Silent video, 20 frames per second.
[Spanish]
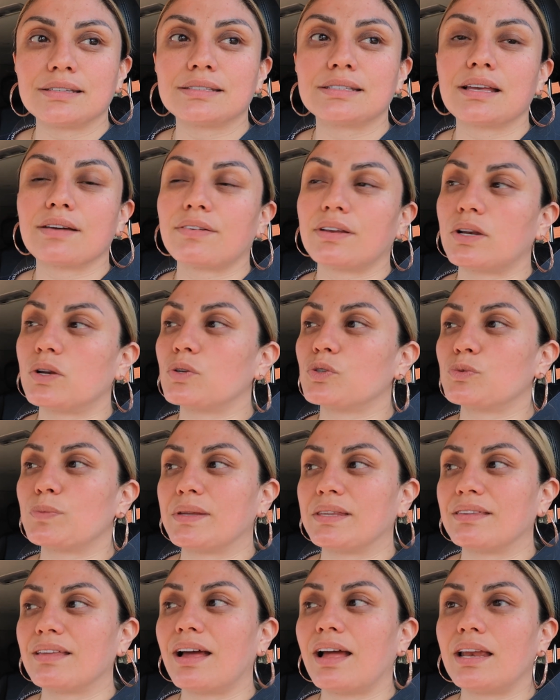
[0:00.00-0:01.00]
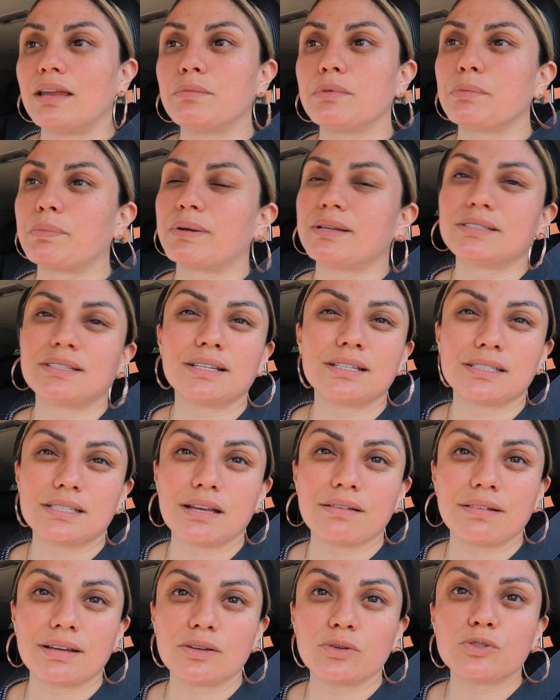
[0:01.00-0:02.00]
estaba en el hospital y me parece que
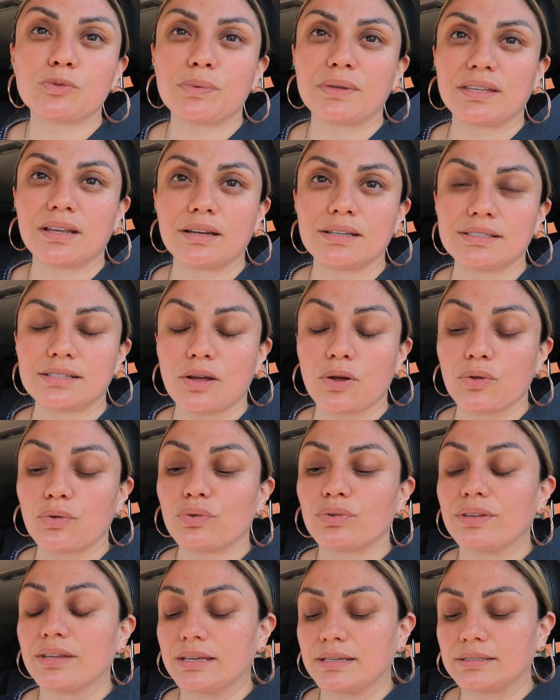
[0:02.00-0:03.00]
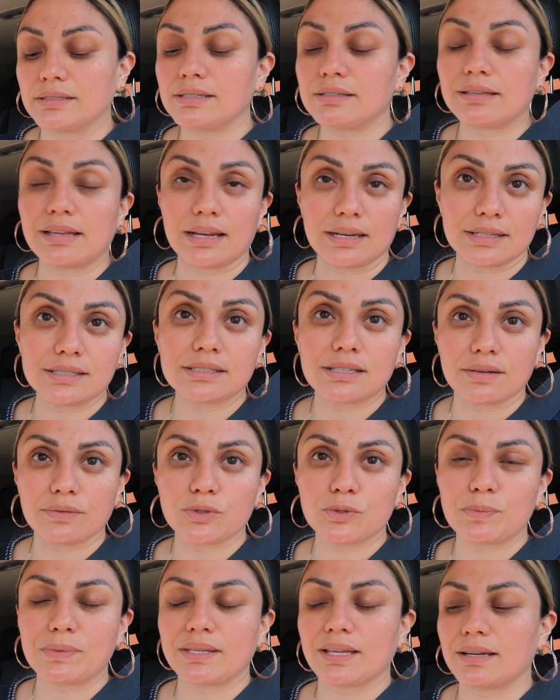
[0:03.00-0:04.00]
estaba hospitalizado donde Citlali estaba
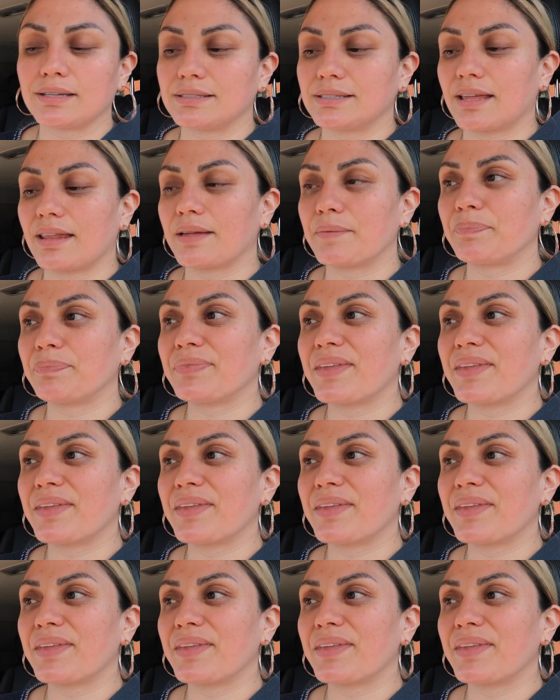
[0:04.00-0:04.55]
hospitalizado.